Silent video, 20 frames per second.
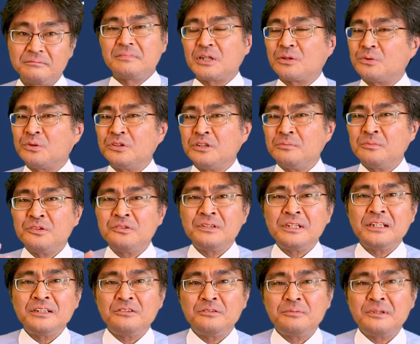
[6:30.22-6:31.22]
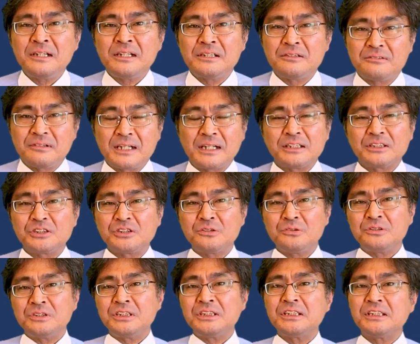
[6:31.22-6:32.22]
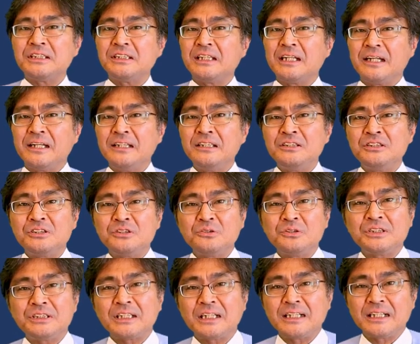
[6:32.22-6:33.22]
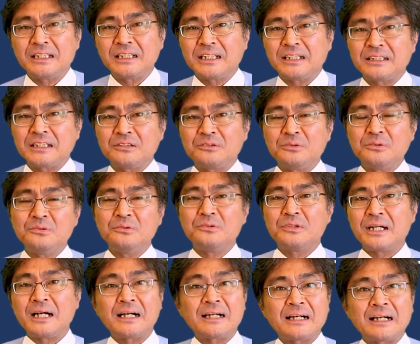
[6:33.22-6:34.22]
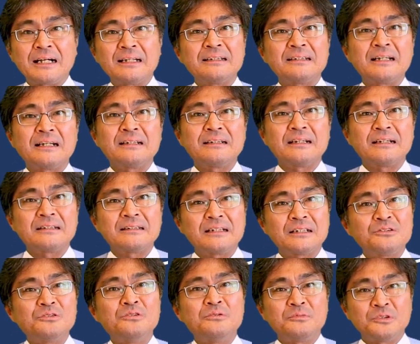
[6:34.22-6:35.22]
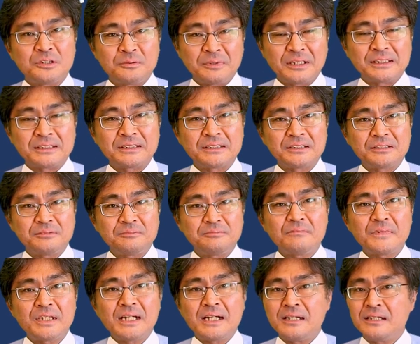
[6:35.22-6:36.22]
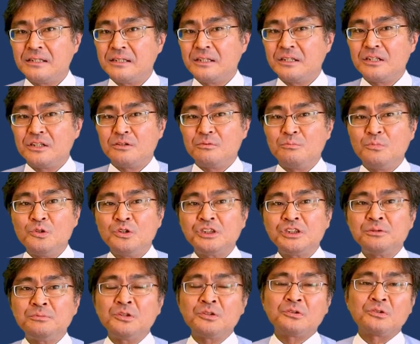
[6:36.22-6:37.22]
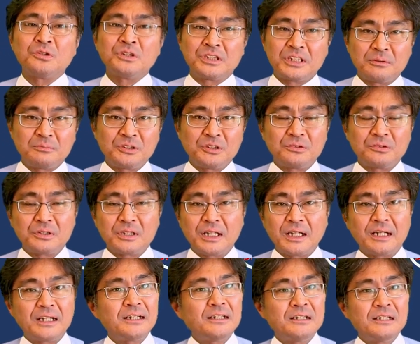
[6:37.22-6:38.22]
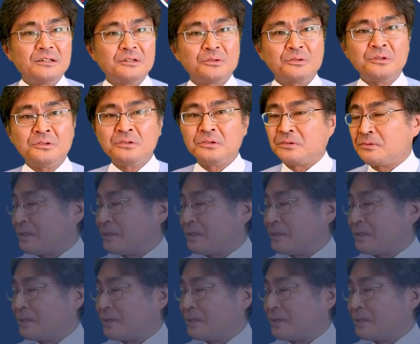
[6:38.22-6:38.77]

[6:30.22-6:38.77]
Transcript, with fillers: まあ、この問題の場合は正直延長したやり方の方が簡単だったと思います。じゃあもう一問解いてみようか。今